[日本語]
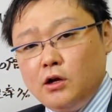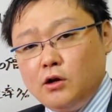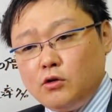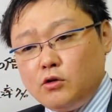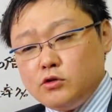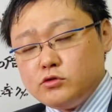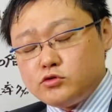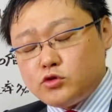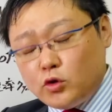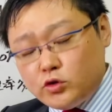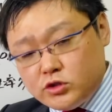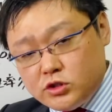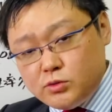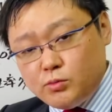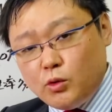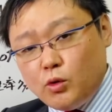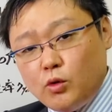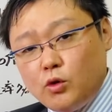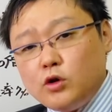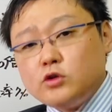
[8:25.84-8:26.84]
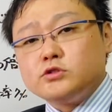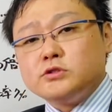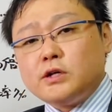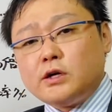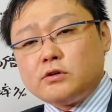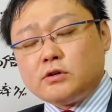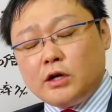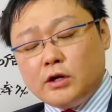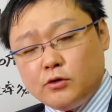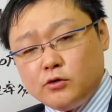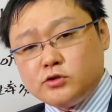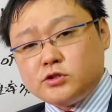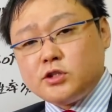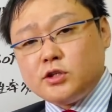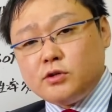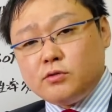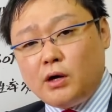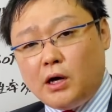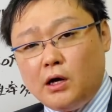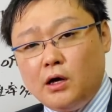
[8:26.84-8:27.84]
そっちも多くなる可能
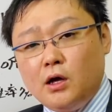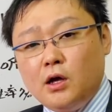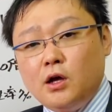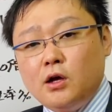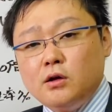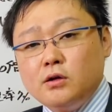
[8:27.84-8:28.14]
性は